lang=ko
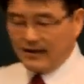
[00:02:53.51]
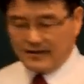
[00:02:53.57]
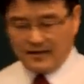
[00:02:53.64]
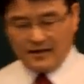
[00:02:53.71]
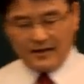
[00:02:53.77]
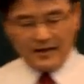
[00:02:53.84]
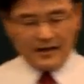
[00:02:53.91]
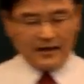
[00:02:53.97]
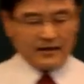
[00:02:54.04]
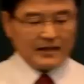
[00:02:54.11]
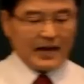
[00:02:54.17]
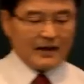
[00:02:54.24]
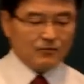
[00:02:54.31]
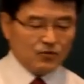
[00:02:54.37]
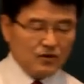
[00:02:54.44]
했을 때
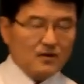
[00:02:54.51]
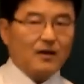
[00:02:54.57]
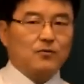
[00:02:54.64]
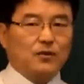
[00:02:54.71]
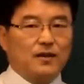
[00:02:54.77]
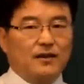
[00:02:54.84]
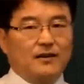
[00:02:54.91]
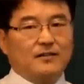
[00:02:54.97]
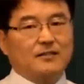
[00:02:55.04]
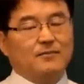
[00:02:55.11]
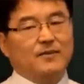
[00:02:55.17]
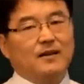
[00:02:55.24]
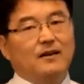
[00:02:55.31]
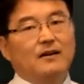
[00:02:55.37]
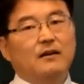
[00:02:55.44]
나무를 갖고
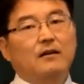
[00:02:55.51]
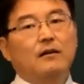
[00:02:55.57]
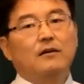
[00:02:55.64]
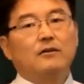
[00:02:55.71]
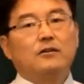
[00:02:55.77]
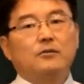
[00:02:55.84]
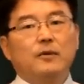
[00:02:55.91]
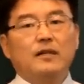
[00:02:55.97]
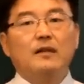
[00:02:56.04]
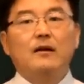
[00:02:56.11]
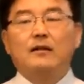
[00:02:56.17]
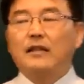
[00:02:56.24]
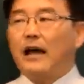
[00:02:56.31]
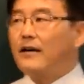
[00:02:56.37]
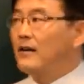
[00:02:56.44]
태어났습니다. 그러면
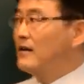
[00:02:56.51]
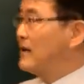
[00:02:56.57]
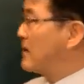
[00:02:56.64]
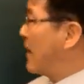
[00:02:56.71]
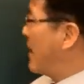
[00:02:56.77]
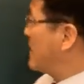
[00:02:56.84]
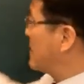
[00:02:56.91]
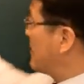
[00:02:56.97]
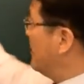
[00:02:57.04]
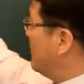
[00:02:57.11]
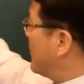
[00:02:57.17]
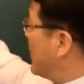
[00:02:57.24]
당연히 계절을